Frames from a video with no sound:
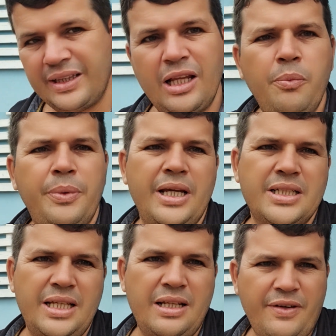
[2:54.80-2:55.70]
não
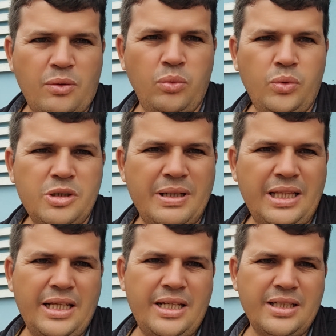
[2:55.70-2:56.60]
presta. Ele veio com duas
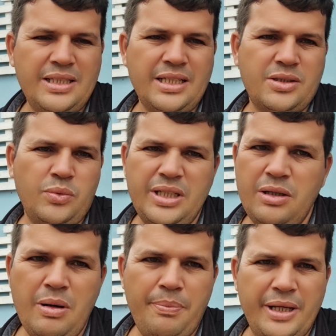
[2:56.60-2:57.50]
baterias e as duas
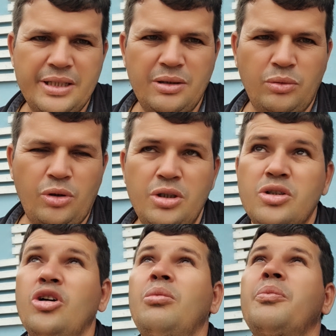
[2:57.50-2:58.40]
nenhuma presta. O drone
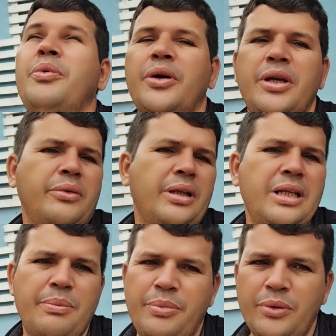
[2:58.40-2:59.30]
sobe um pouquinho,
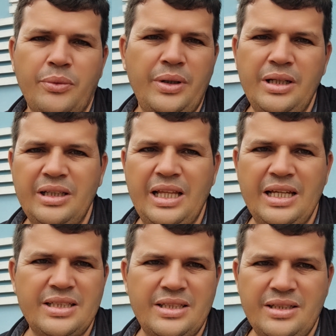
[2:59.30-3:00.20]
dali a pouco ele
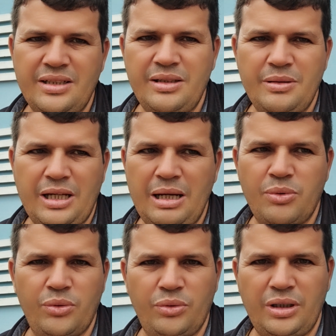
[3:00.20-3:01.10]
desce e
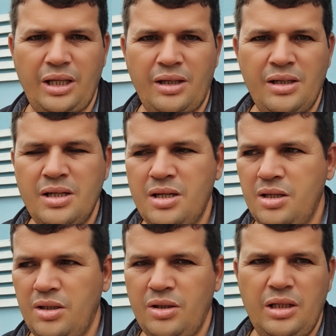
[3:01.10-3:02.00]
acabou, não tem.
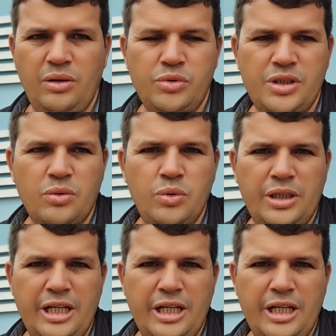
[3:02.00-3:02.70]
Ele não segura